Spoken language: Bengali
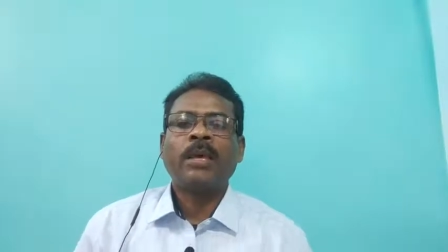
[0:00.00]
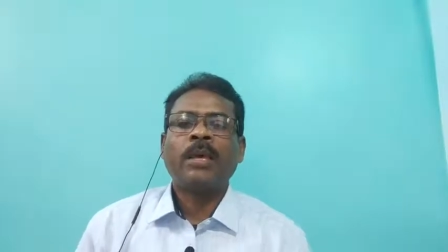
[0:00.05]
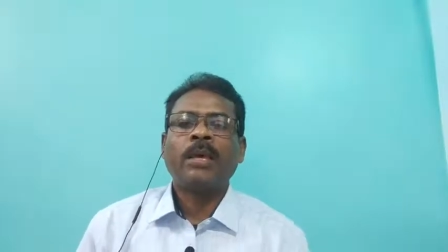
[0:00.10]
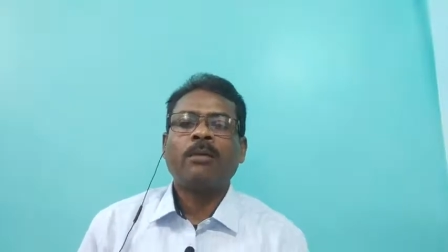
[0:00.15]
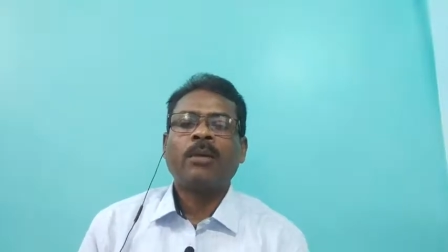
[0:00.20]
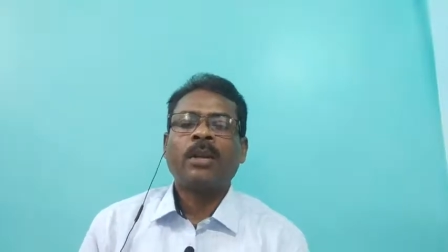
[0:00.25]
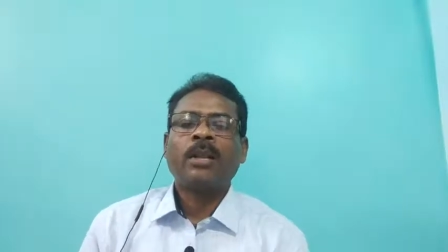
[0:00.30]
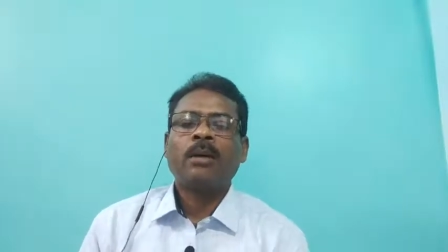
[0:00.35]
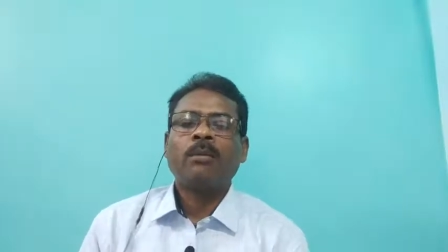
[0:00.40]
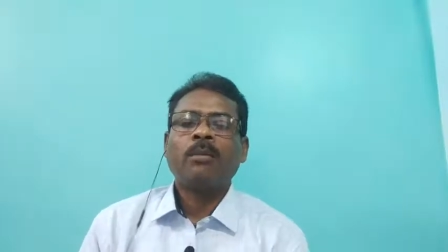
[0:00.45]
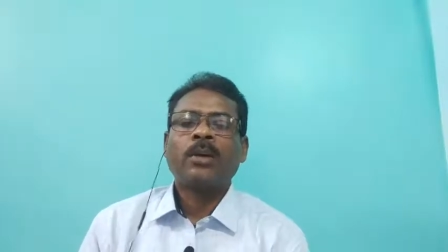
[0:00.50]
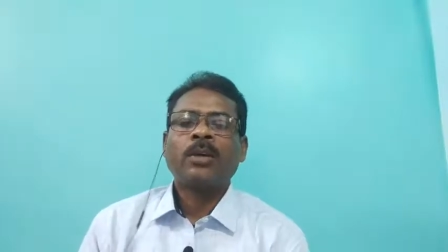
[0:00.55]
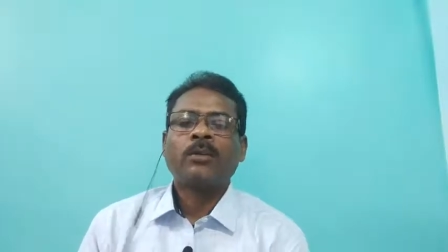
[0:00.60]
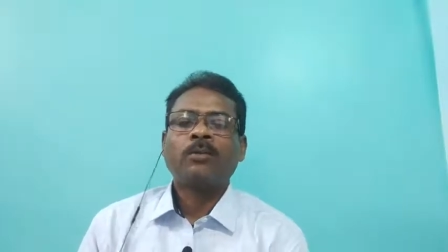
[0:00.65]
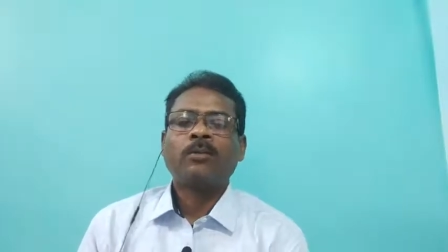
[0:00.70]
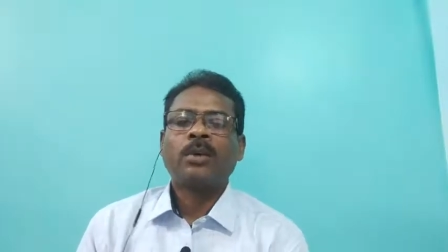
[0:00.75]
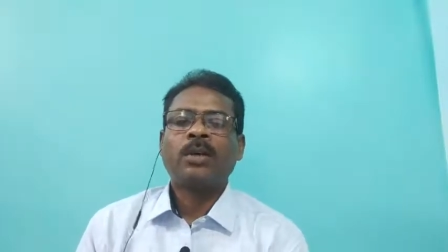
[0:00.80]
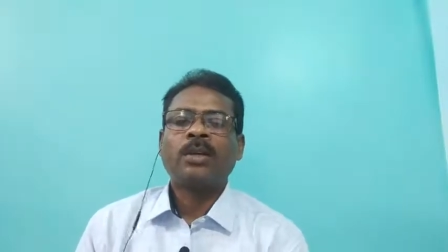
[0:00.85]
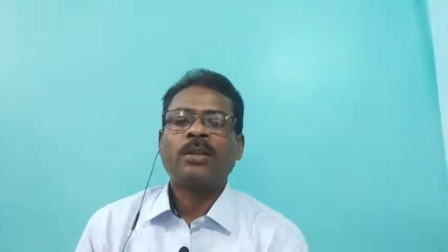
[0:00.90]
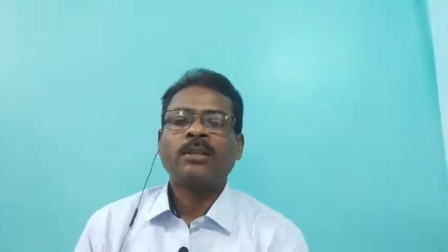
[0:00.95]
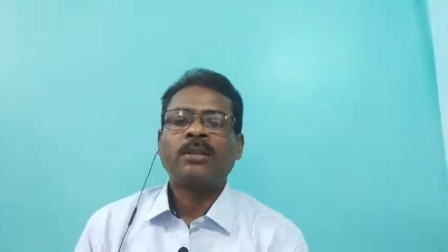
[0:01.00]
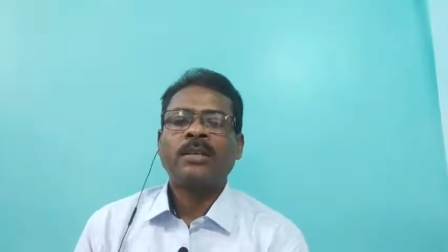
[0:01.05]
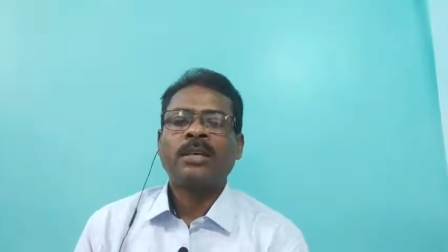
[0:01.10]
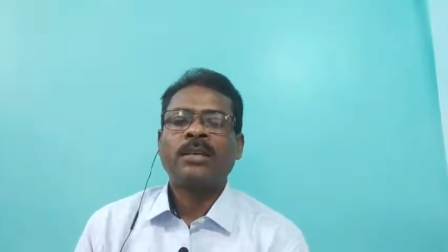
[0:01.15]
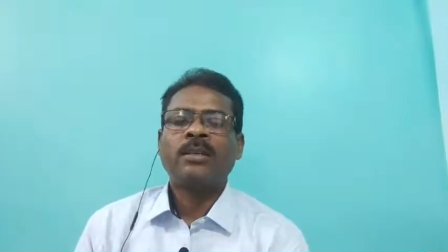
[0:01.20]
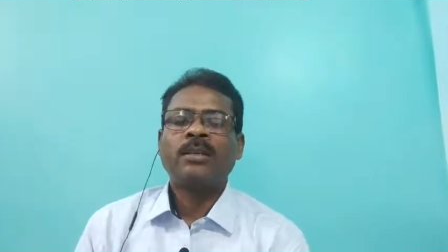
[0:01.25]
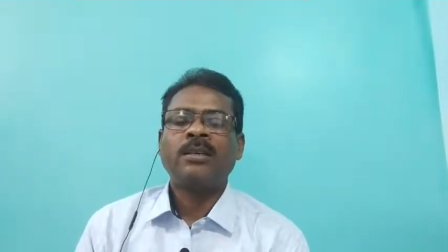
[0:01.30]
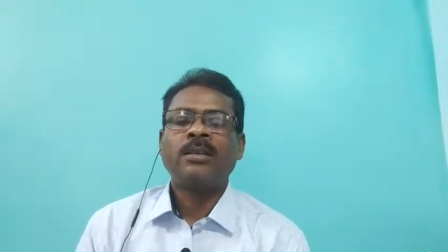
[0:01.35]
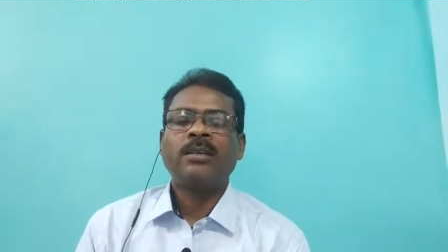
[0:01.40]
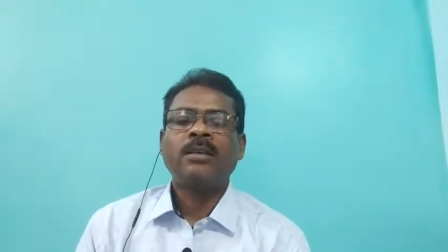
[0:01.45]
এবারে আমরা একটুখানি
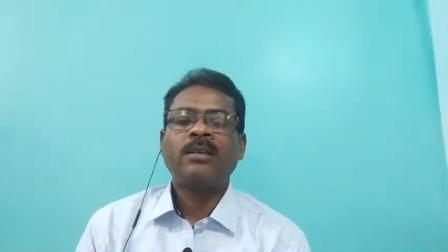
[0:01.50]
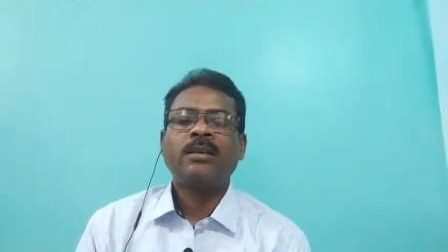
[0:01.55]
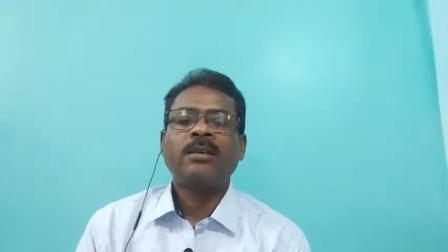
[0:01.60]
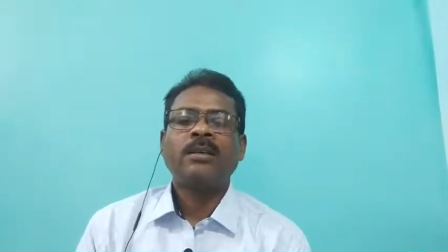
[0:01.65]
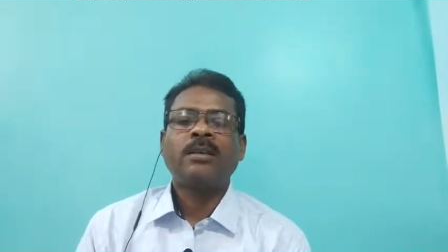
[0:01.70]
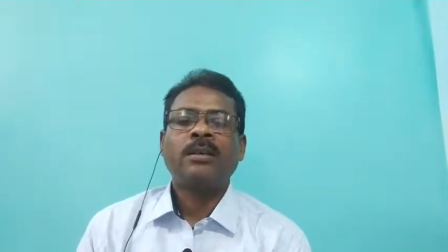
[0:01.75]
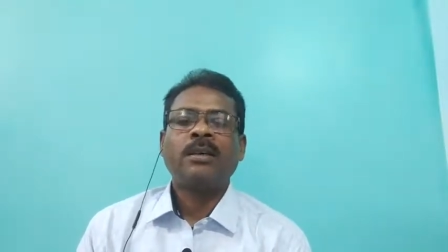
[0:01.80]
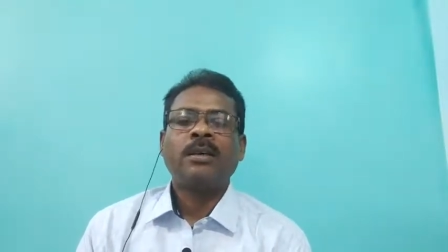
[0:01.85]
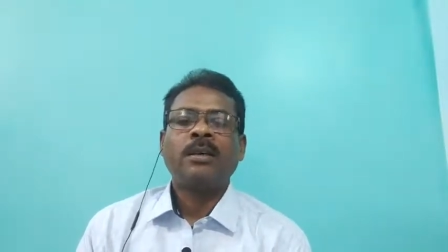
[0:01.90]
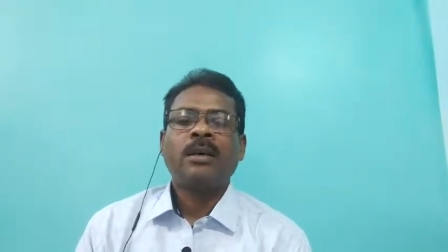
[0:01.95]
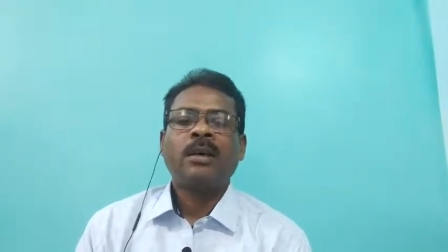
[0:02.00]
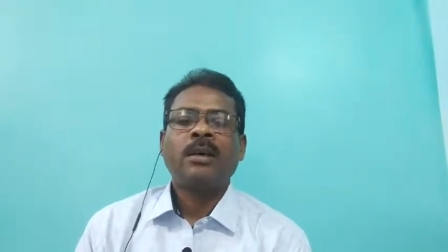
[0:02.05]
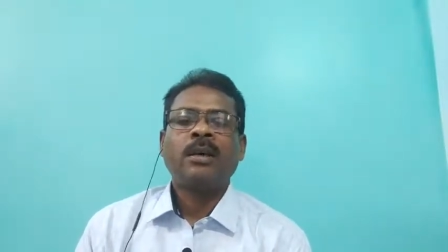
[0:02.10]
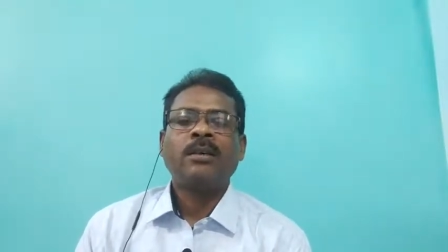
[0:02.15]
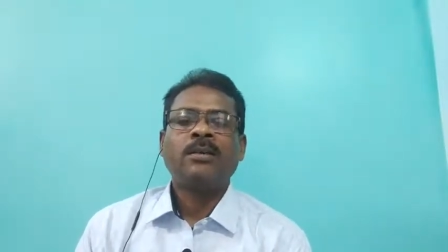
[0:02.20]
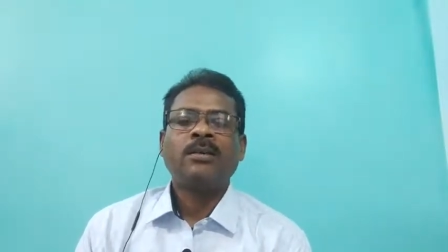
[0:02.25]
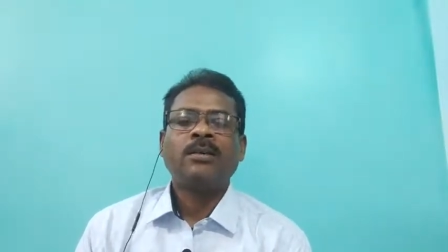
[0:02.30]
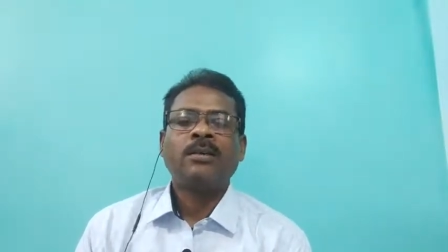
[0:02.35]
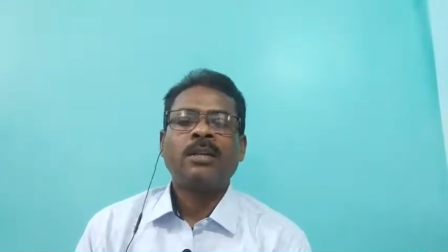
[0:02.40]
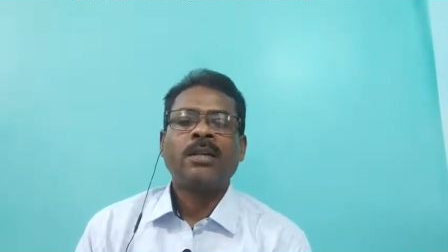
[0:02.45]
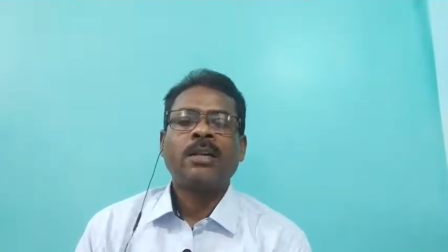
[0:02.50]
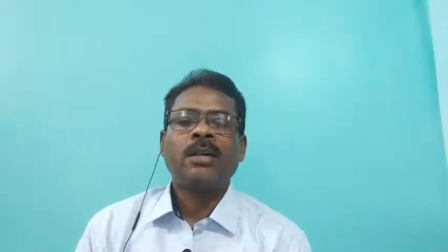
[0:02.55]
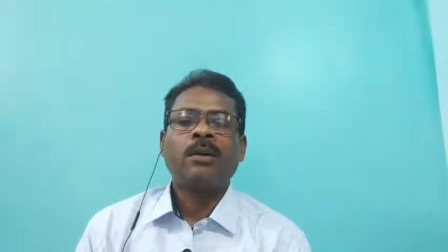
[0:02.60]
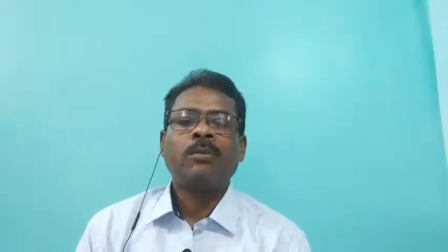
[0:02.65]
দেখি হিস্ট্রি